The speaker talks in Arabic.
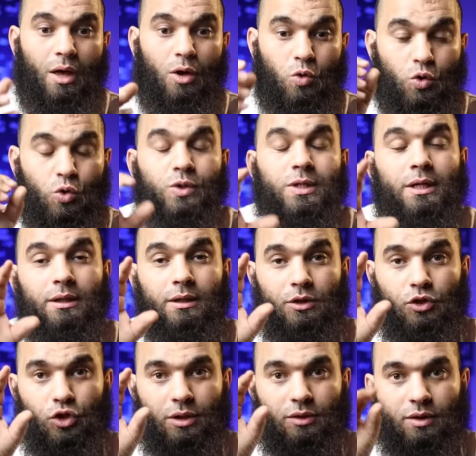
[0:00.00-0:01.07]
خصوصا ان
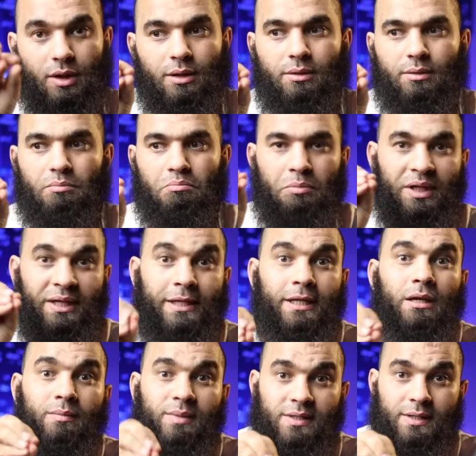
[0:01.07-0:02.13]
الشيطان
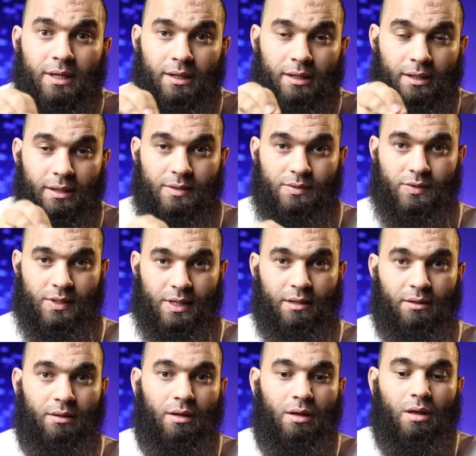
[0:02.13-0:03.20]
بيجي مثلا
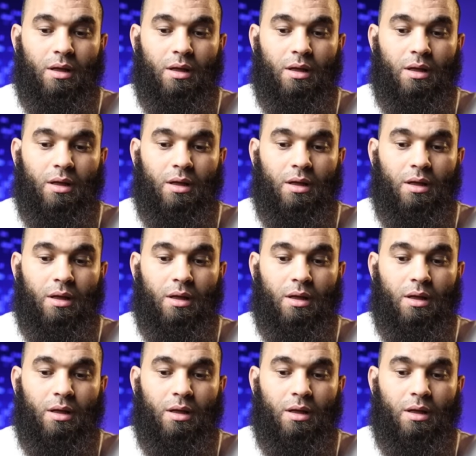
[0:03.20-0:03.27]
للانسان